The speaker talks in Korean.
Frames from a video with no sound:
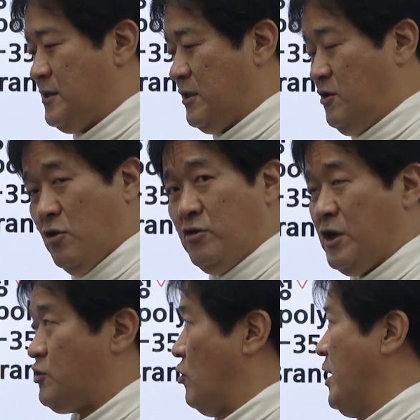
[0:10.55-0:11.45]
이제
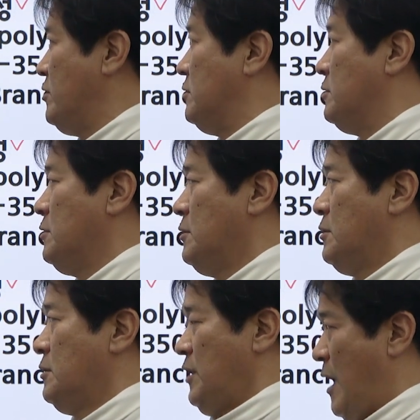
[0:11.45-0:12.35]
뛰어들기 전에는
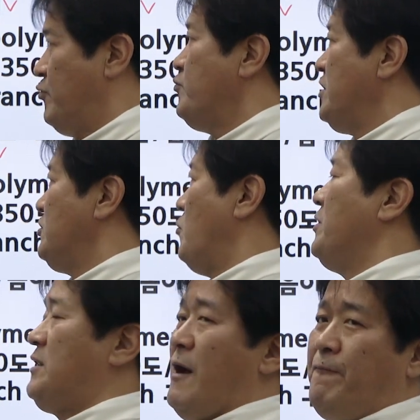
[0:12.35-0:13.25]
대부분이
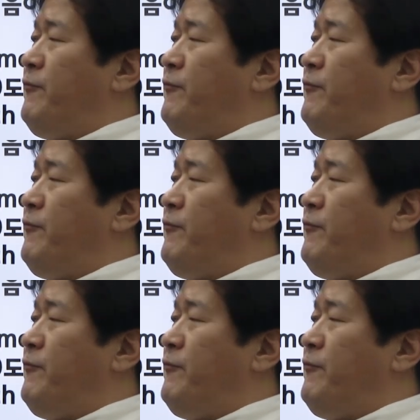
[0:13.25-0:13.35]
전부 다,